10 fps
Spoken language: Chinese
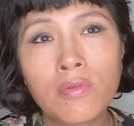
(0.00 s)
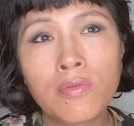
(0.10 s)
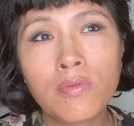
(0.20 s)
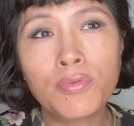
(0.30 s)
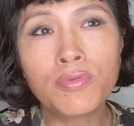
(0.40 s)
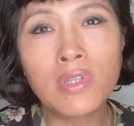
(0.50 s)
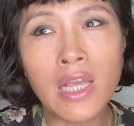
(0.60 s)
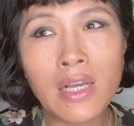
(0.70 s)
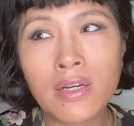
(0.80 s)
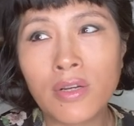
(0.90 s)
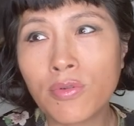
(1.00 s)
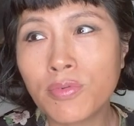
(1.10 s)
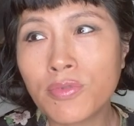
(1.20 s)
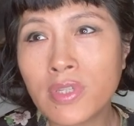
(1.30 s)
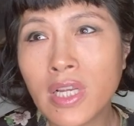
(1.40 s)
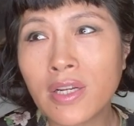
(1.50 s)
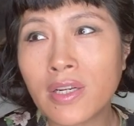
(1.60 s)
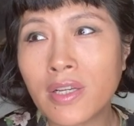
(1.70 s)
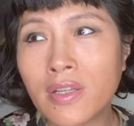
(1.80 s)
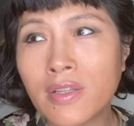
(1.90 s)
我不如那个人，我不如这个
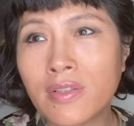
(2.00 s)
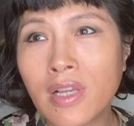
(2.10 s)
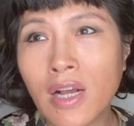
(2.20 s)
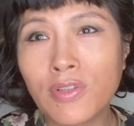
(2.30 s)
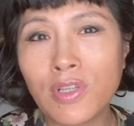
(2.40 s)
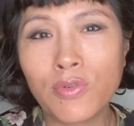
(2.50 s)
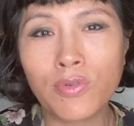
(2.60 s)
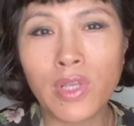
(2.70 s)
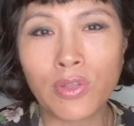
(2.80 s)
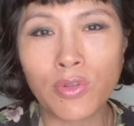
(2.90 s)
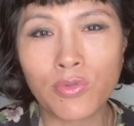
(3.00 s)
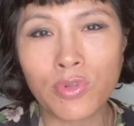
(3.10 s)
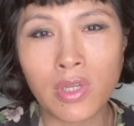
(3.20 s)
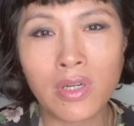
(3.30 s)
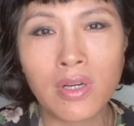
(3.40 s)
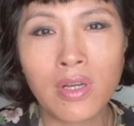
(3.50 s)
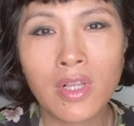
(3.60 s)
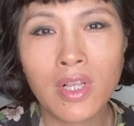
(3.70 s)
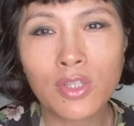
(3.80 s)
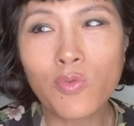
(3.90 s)
人，然后你永远都觉得，
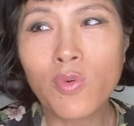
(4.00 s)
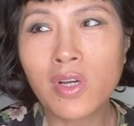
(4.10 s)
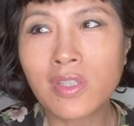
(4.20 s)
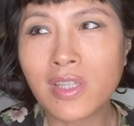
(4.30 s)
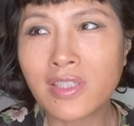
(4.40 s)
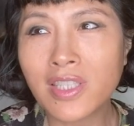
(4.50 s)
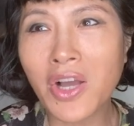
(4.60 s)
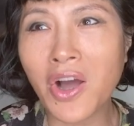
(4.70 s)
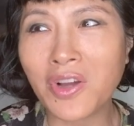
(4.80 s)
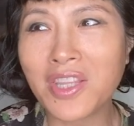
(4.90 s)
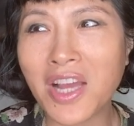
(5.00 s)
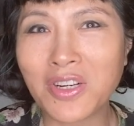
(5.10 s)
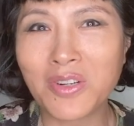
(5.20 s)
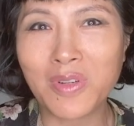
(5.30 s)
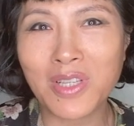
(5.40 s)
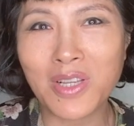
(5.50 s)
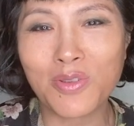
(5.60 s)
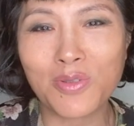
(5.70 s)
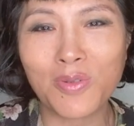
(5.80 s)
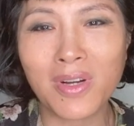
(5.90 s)
等我再好一点时，我再
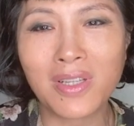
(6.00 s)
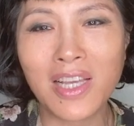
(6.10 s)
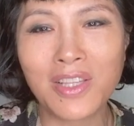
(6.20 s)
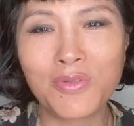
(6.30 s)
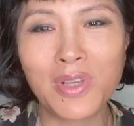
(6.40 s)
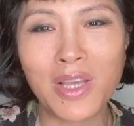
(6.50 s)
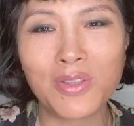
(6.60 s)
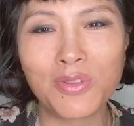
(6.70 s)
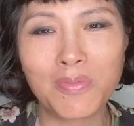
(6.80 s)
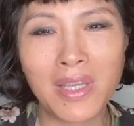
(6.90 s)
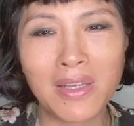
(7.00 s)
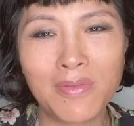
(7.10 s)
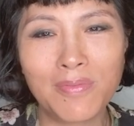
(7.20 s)
去做，那你永远就没有，